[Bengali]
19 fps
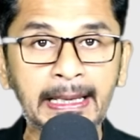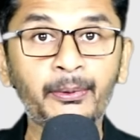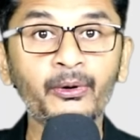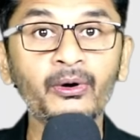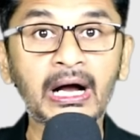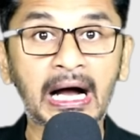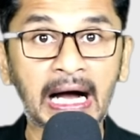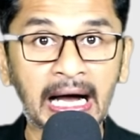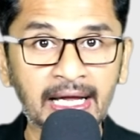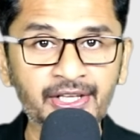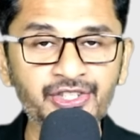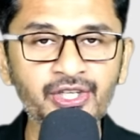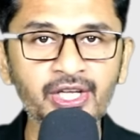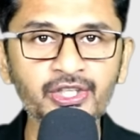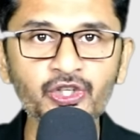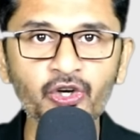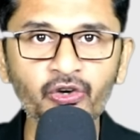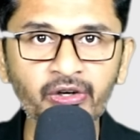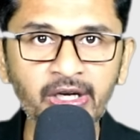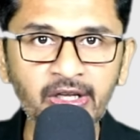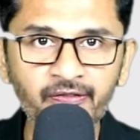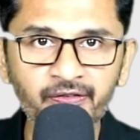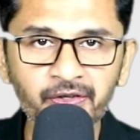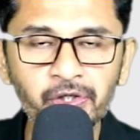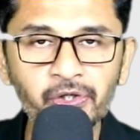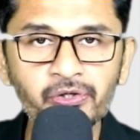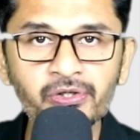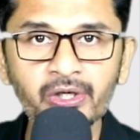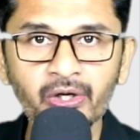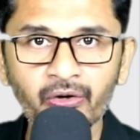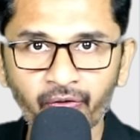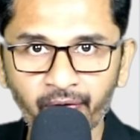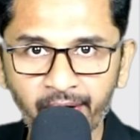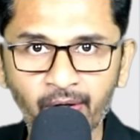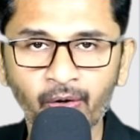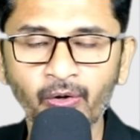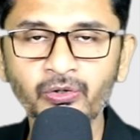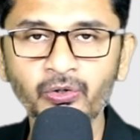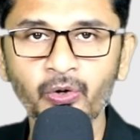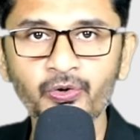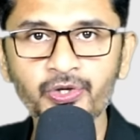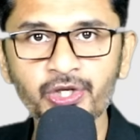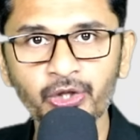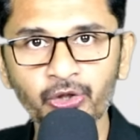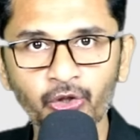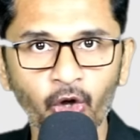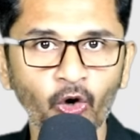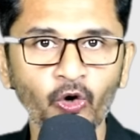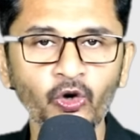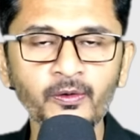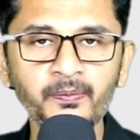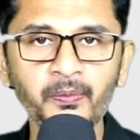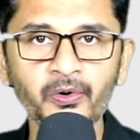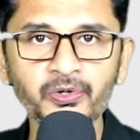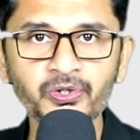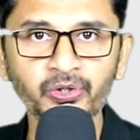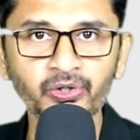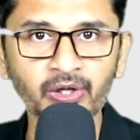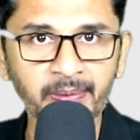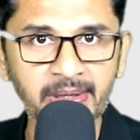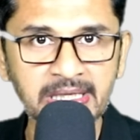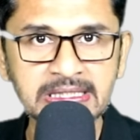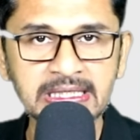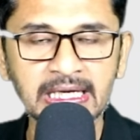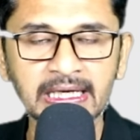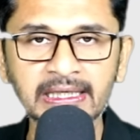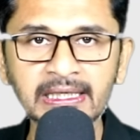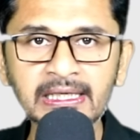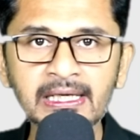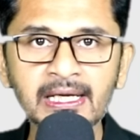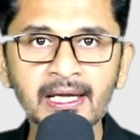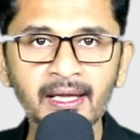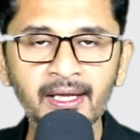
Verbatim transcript: এবং আজকে যখন এই ভিডিওটি রেকর্ড করছি তখন পর্যন্ত আমরা জানি